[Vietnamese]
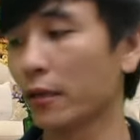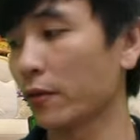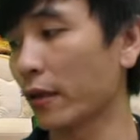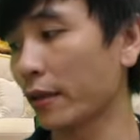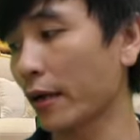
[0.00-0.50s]
cho
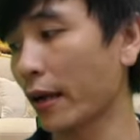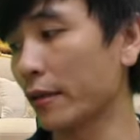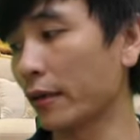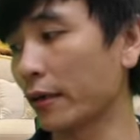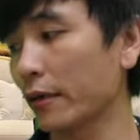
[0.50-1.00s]
nên tất cả
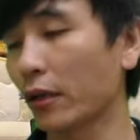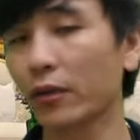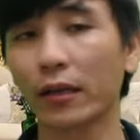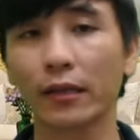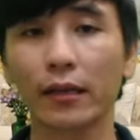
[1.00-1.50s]
những cái doanh
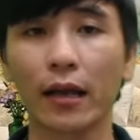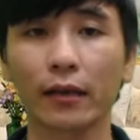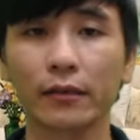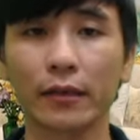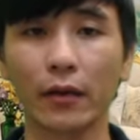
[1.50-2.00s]
nhân thành đạt
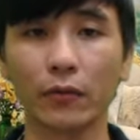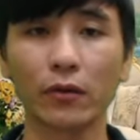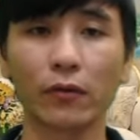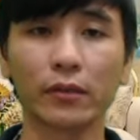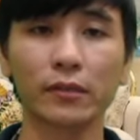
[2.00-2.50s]
đều
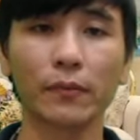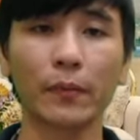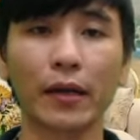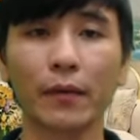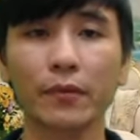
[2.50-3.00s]
chọn những sản phẩm
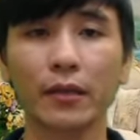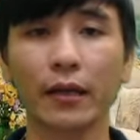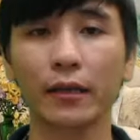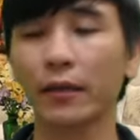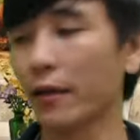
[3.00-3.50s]
đẳng cấp như thế này